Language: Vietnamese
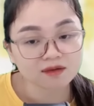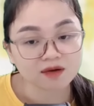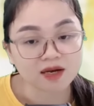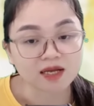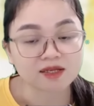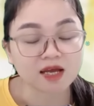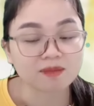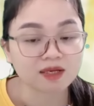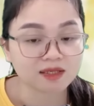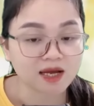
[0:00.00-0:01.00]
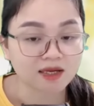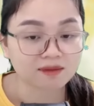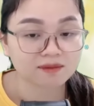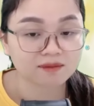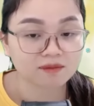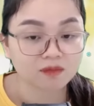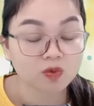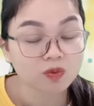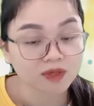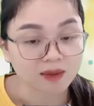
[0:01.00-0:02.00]
người lại nhải bên tai Cô
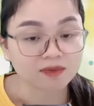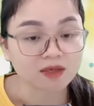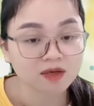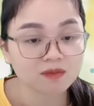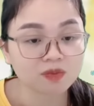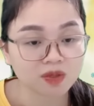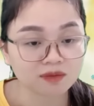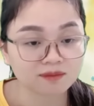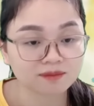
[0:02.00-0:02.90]
cũng cảm thấy hơi buồn